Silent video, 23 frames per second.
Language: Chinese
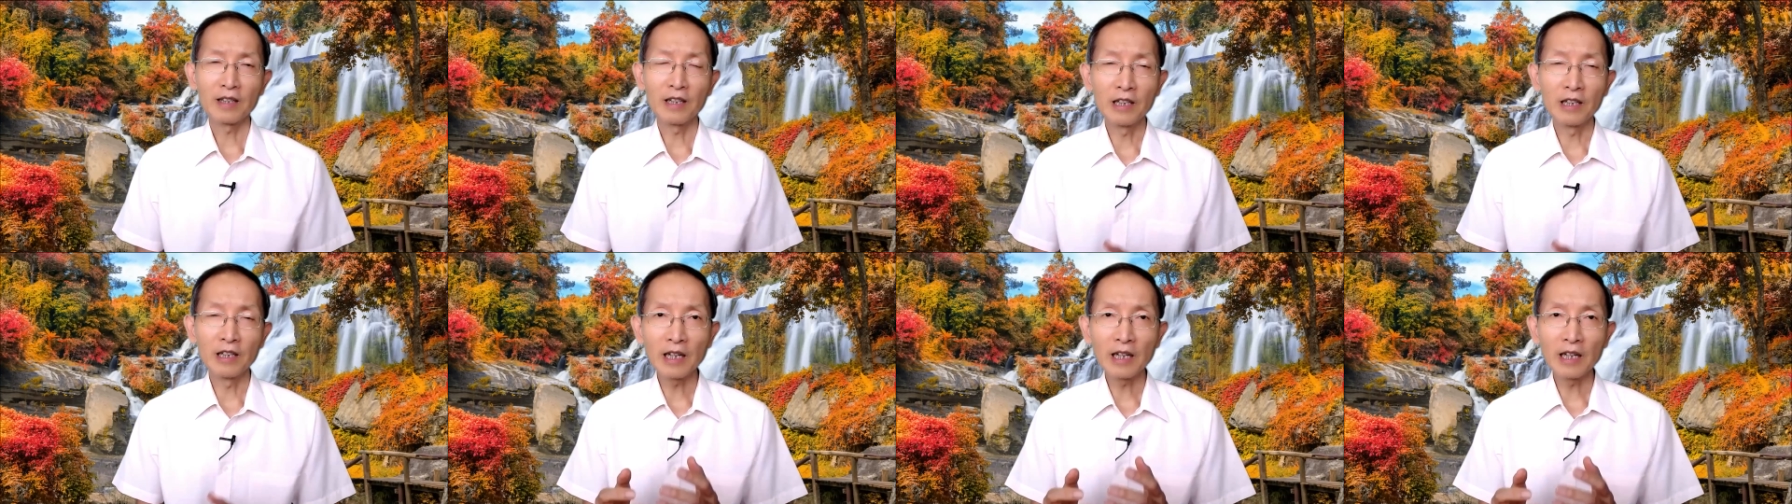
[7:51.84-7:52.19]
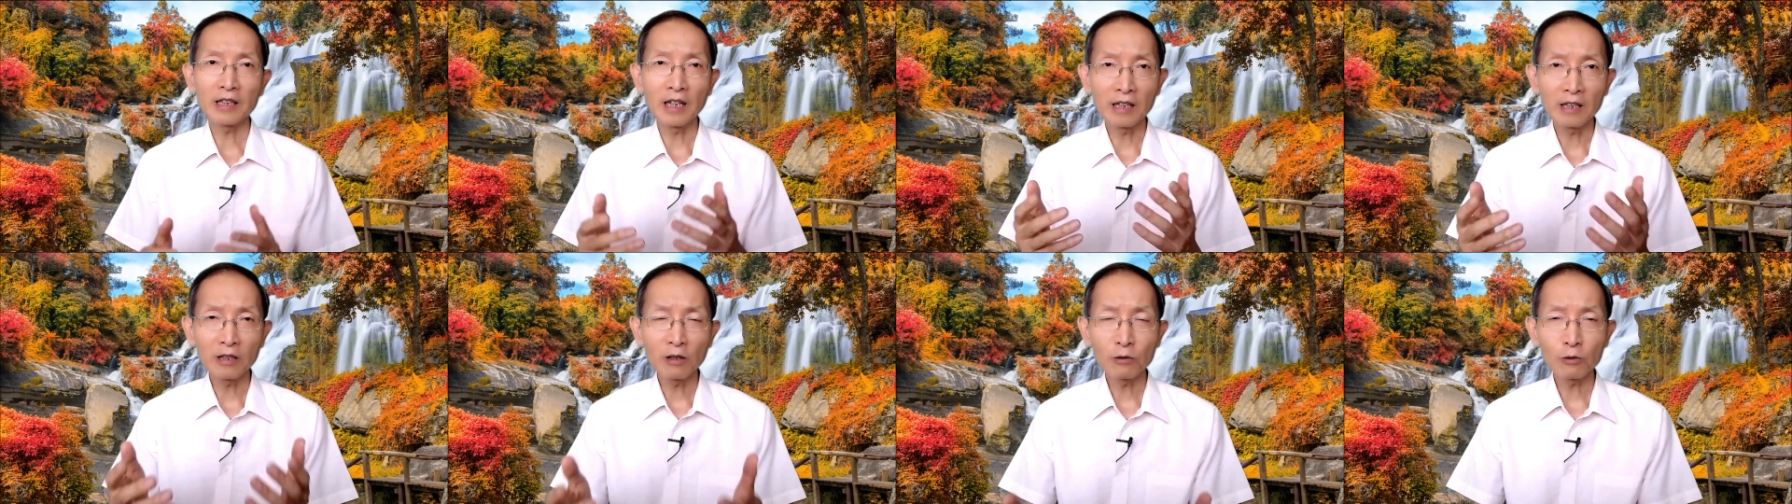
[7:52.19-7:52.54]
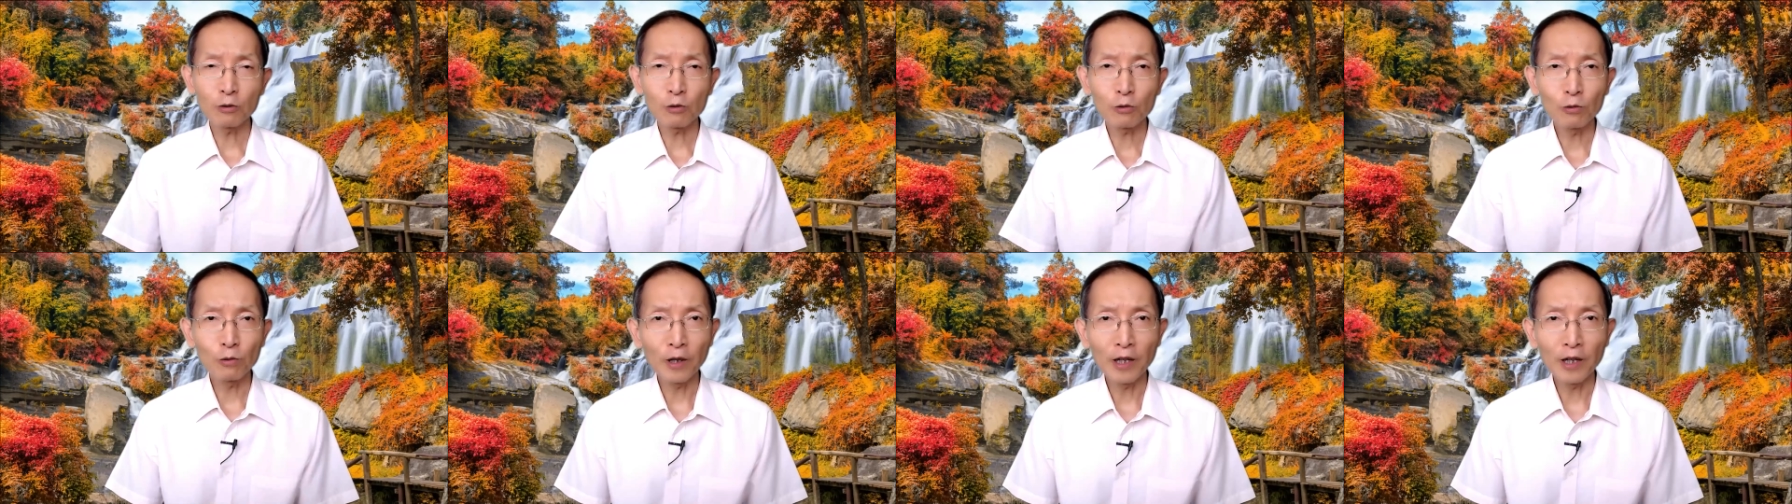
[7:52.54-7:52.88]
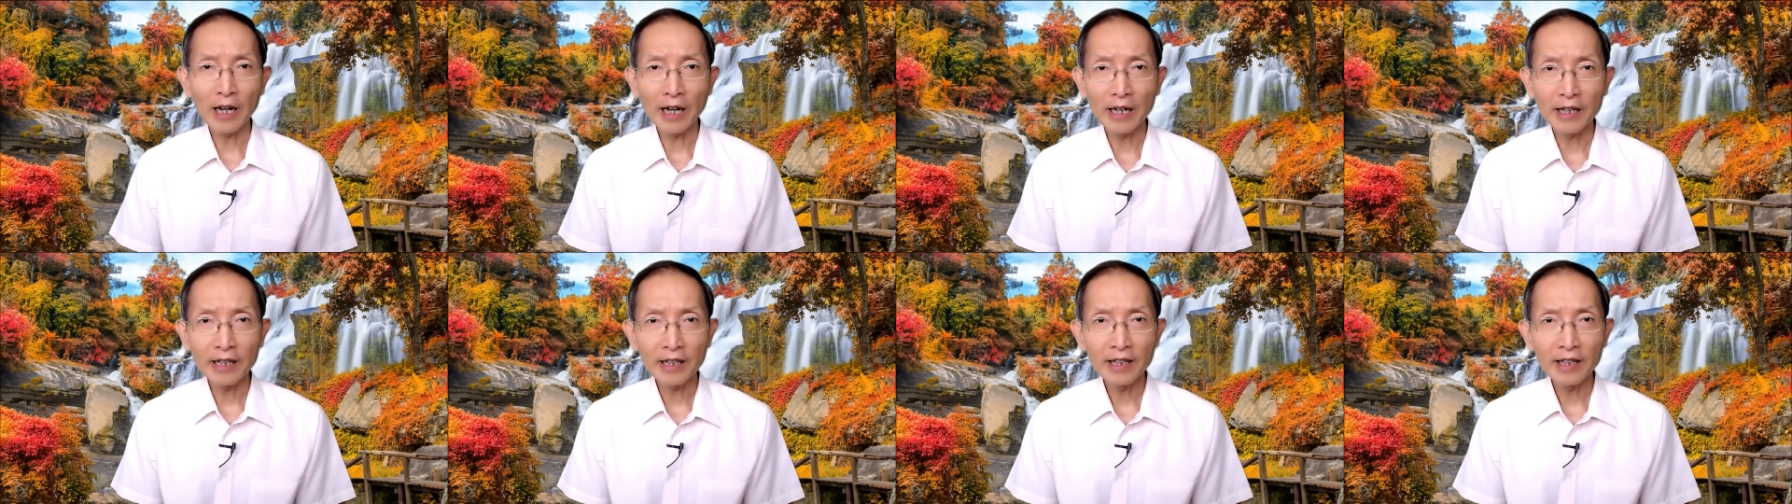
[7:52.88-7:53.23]
忍耐等候主回
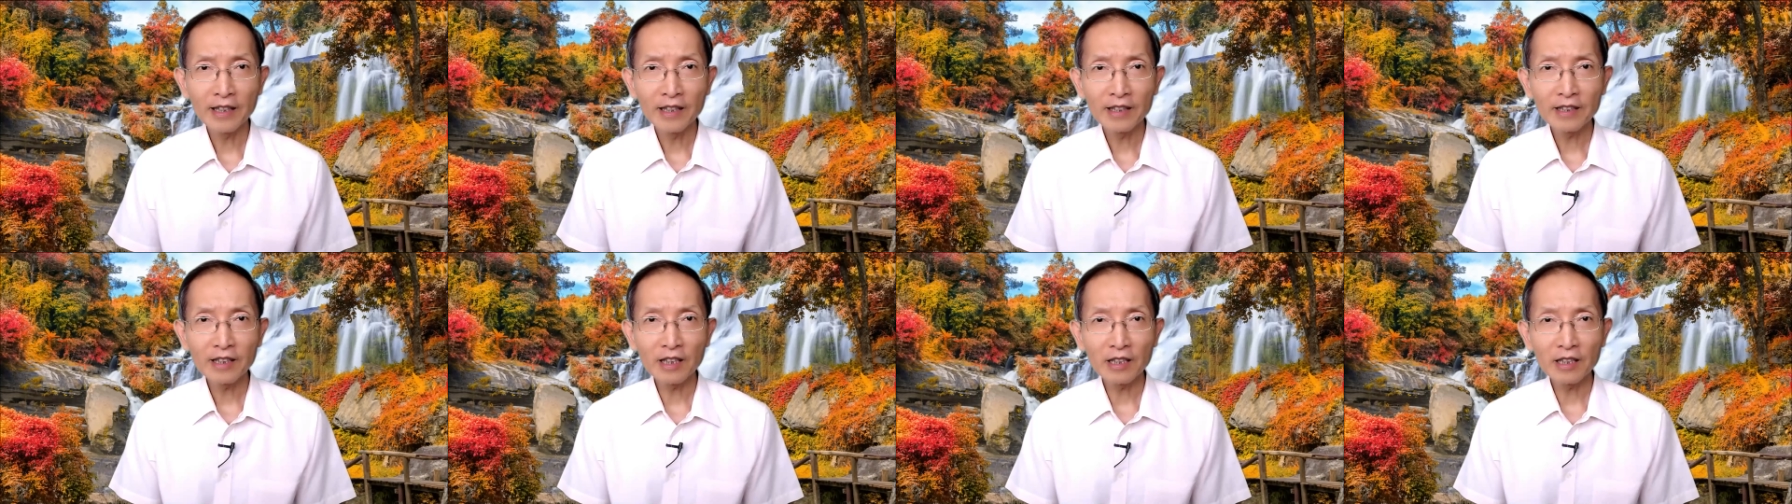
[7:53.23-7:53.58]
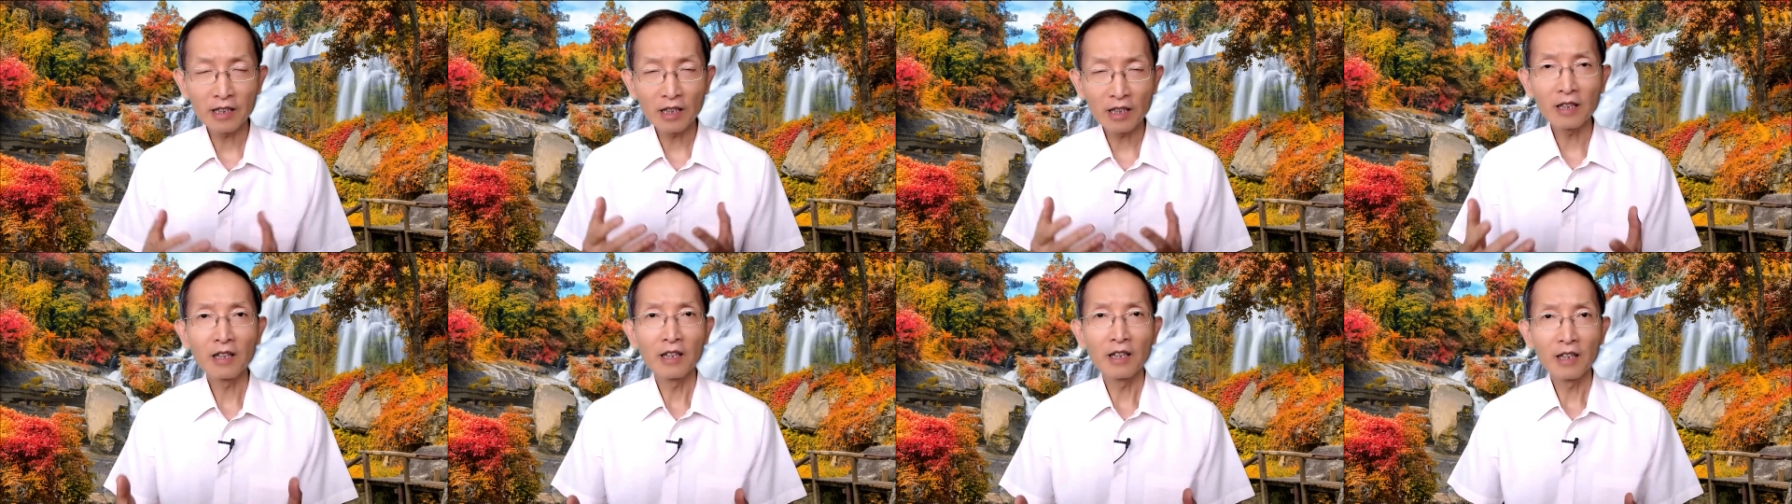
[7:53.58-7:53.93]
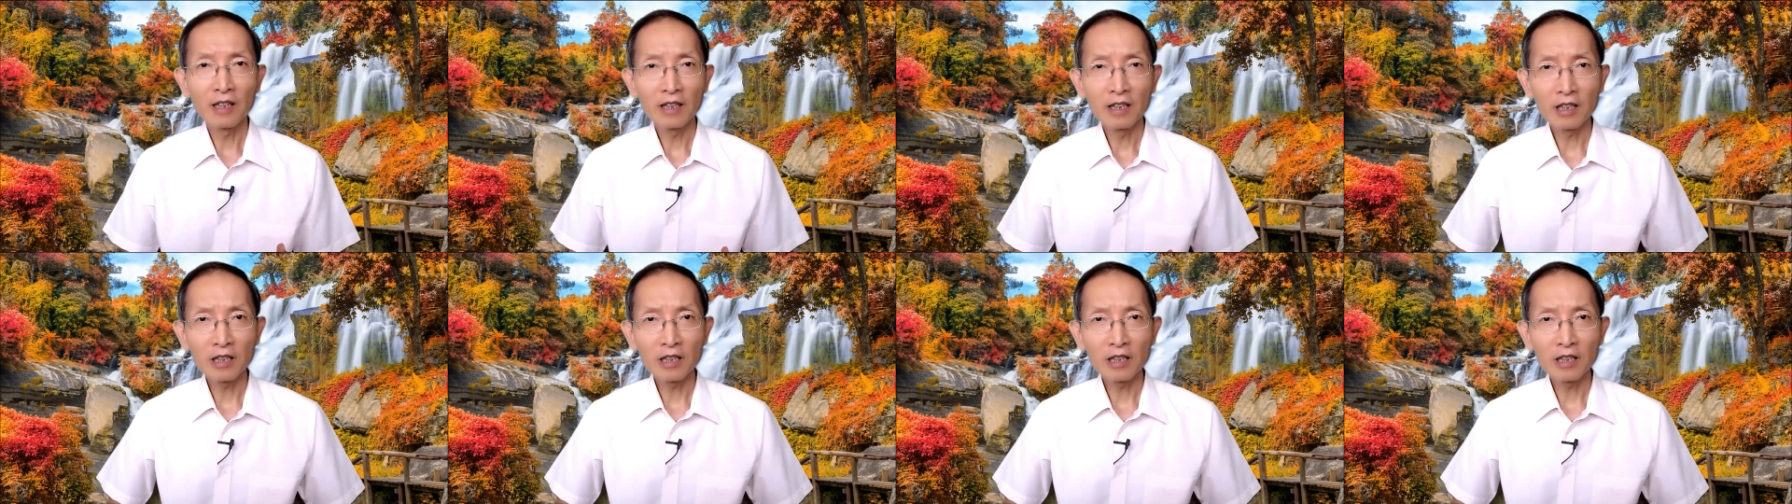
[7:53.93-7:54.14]
来呢？这些